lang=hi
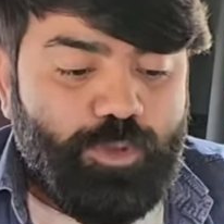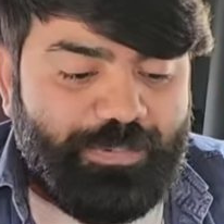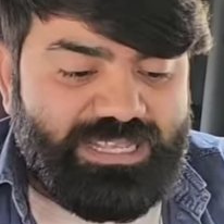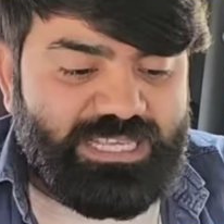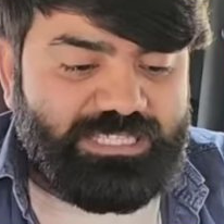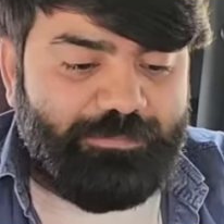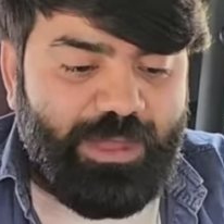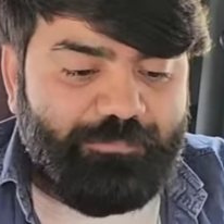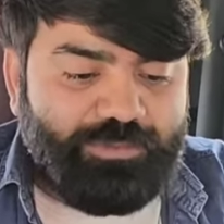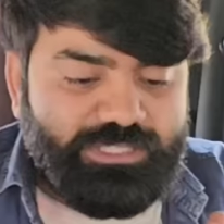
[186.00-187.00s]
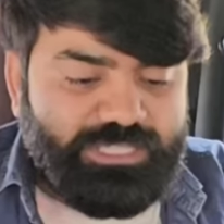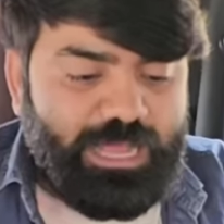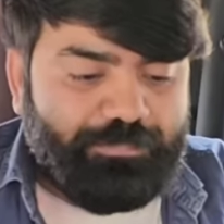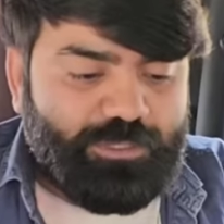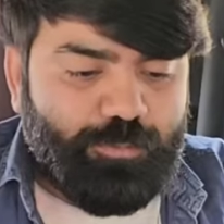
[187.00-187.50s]
जो पैसा जब आप ये
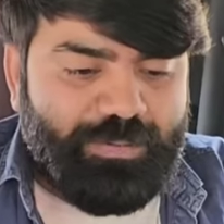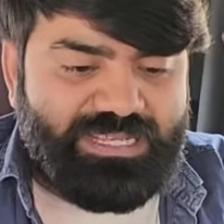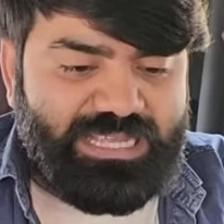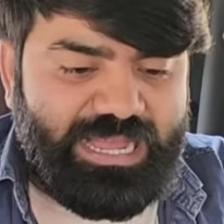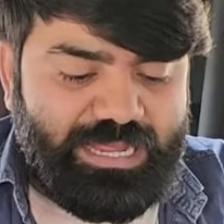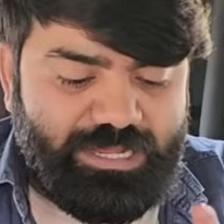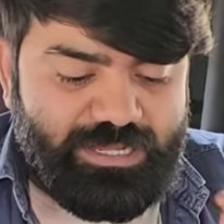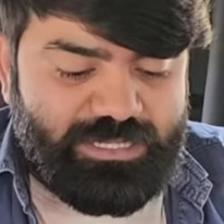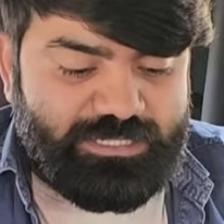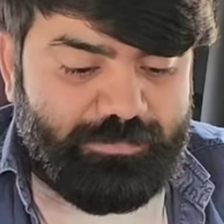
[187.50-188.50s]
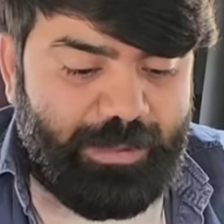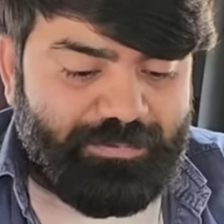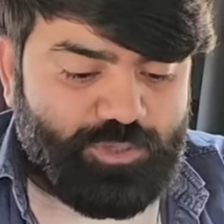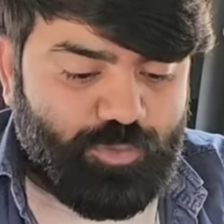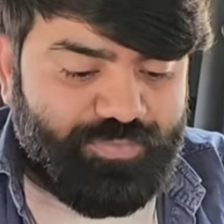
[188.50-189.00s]
आपका जो पैसा है जब
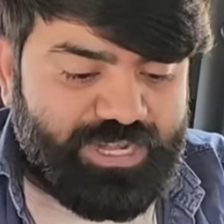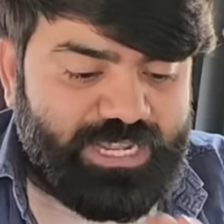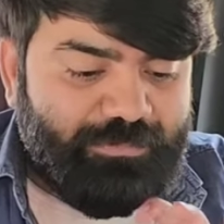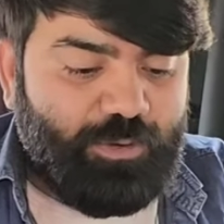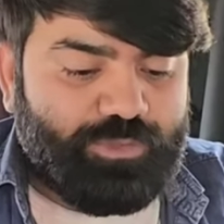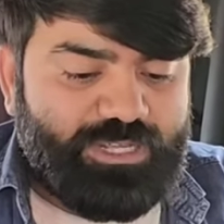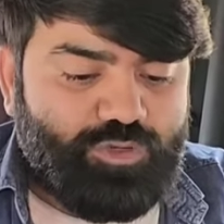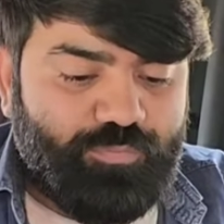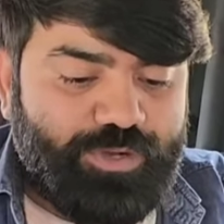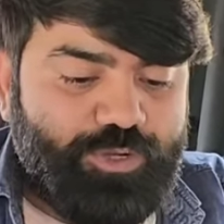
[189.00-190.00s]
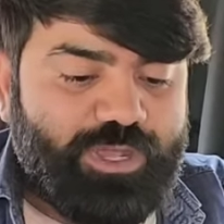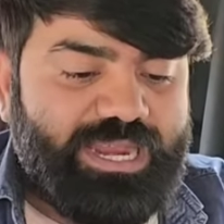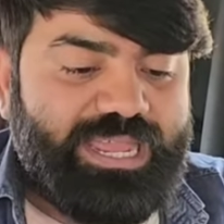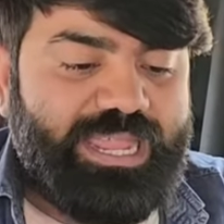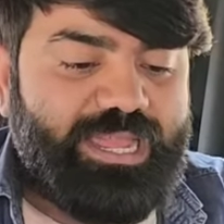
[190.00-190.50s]
आप इसको विनिंग अमाउंट है इसको विड्रॉ
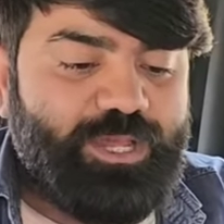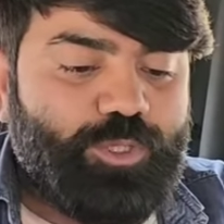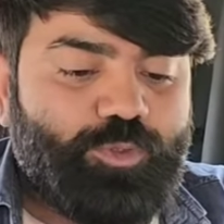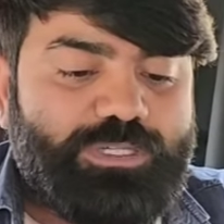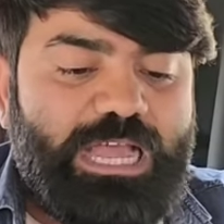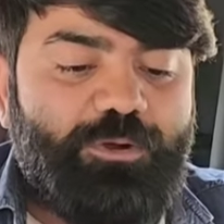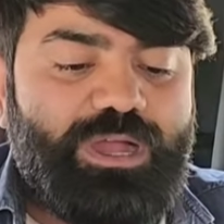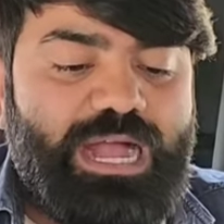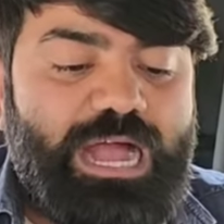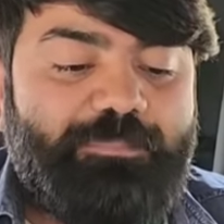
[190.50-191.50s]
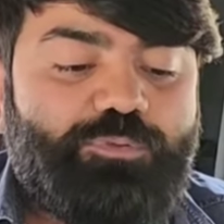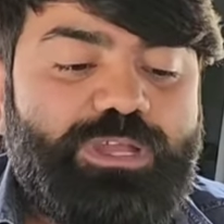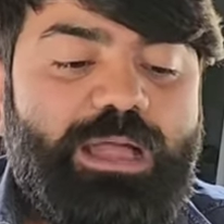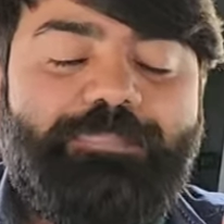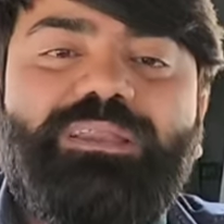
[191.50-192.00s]
करेंगे तो क्या होगा
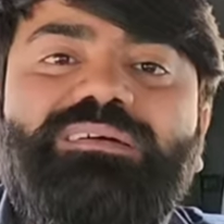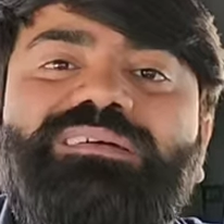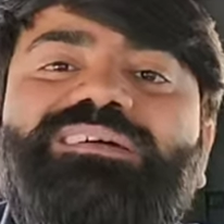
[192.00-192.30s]
आपको यहाँ पर